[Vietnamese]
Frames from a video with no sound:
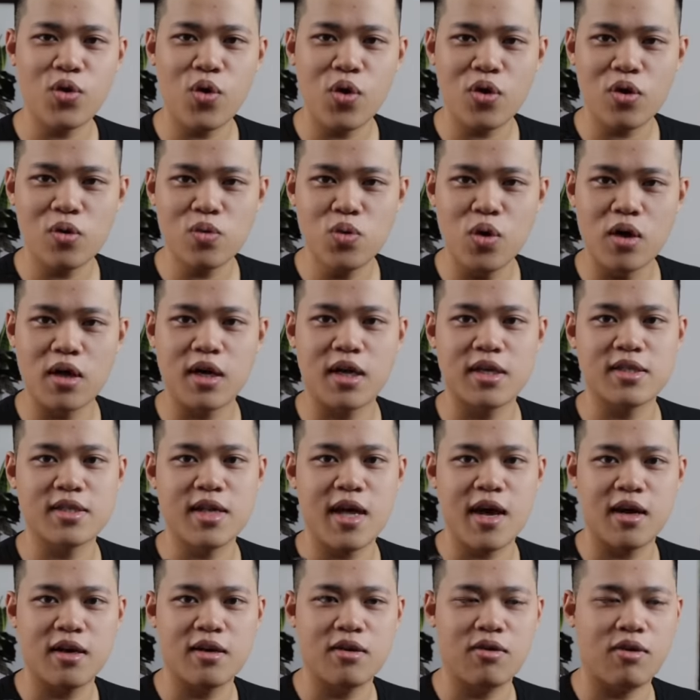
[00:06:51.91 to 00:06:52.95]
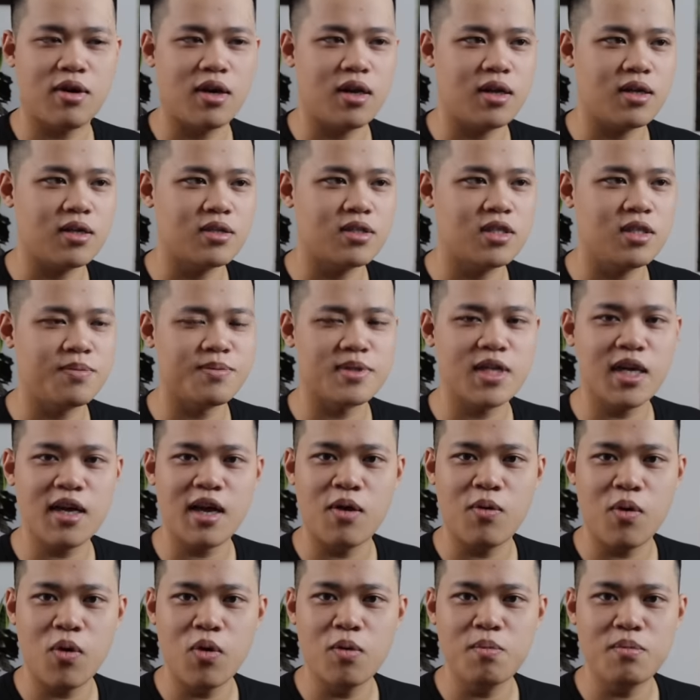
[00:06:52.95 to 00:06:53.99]
tôi cũng thuộc cái dạng gọi là xịp rách
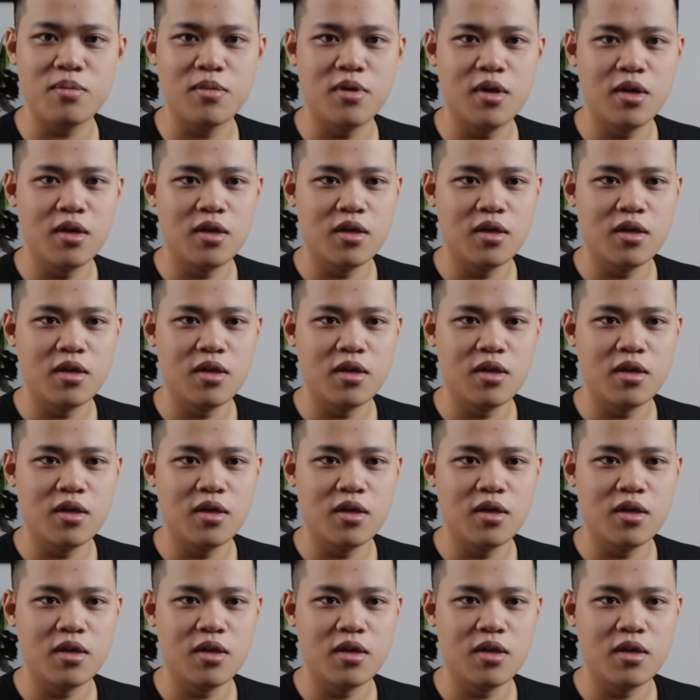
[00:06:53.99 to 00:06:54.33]
áo ôm,